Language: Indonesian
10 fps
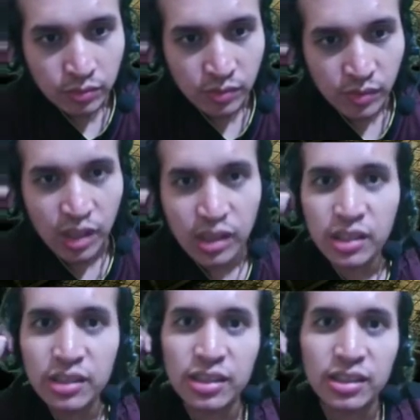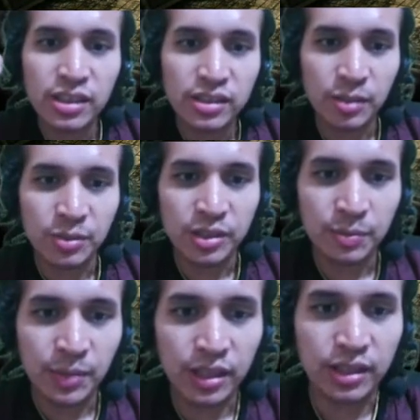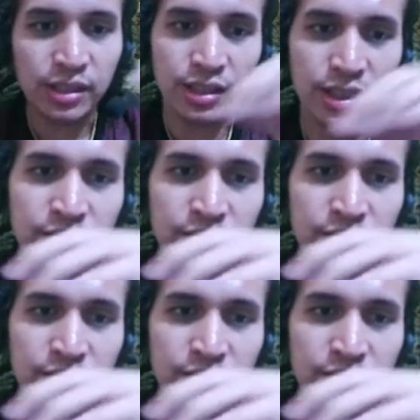yang ini si Gia sama si Parker ya